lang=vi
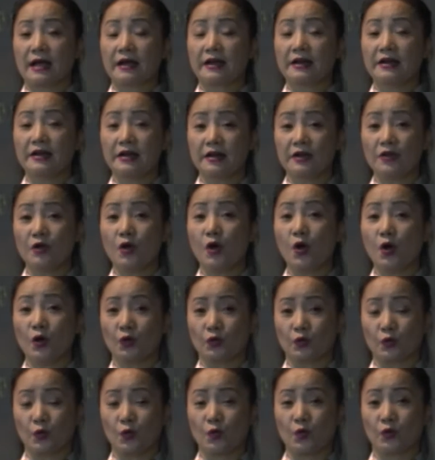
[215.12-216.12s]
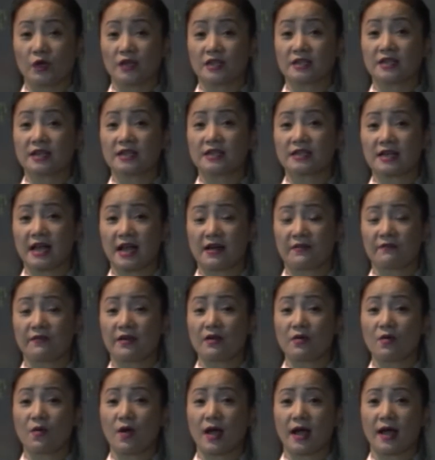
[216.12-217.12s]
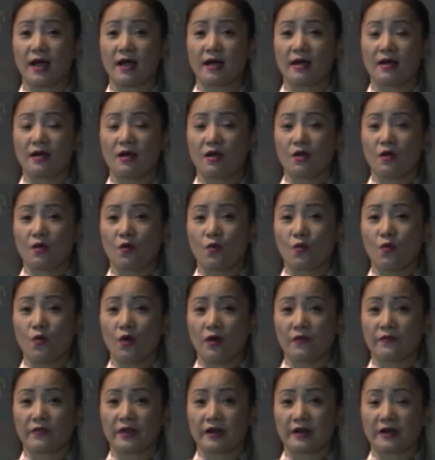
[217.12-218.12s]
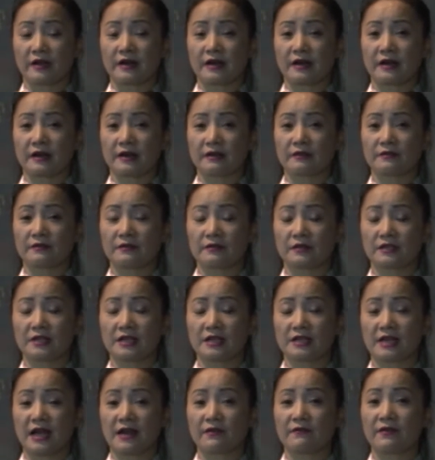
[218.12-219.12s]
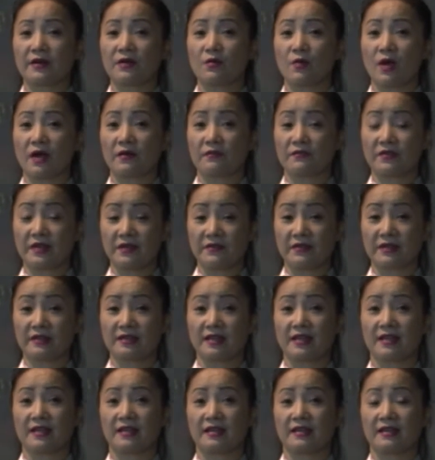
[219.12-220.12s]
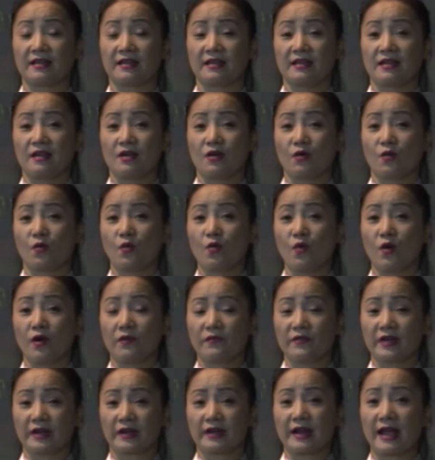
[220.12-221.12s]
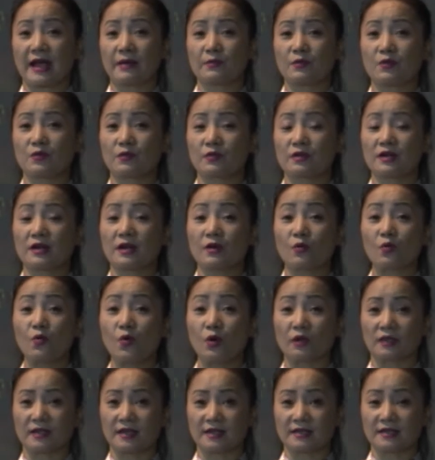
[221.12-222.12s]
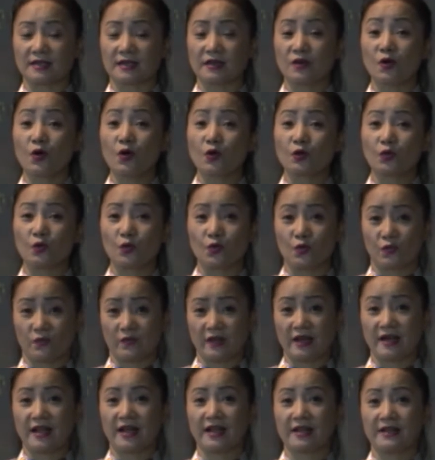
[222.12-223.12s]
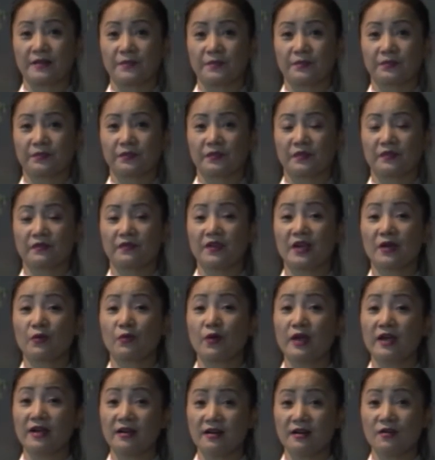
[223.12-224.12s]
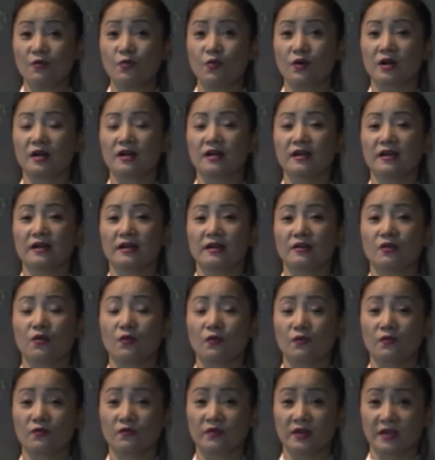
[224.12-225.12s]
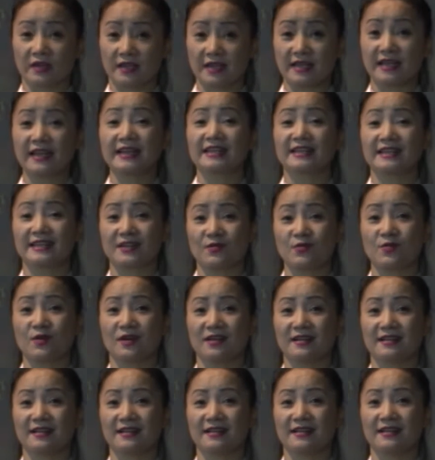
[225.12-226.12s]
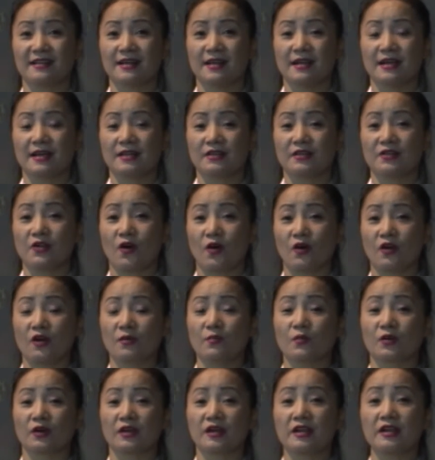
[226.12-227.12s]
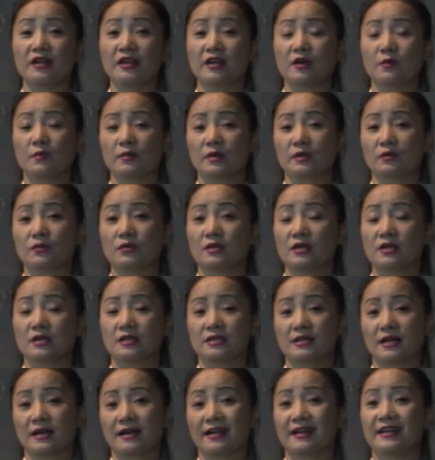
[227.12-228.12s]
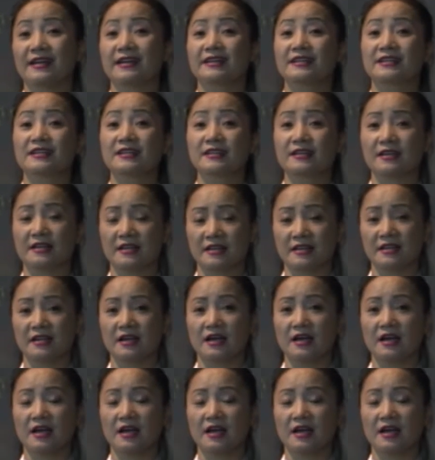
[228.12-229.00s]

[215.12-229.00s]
cái nơi hồi tù cái di sản văn hóa của Việt di sản văn hóa phi vật thể của Việt Nam cũng như là của thế giới hồi tụ về đây về quê hương của người đụng với cái ngày sinh của người thì đó là một cái điều mà tôi nghĩ rằng là hết sức ý nghĩa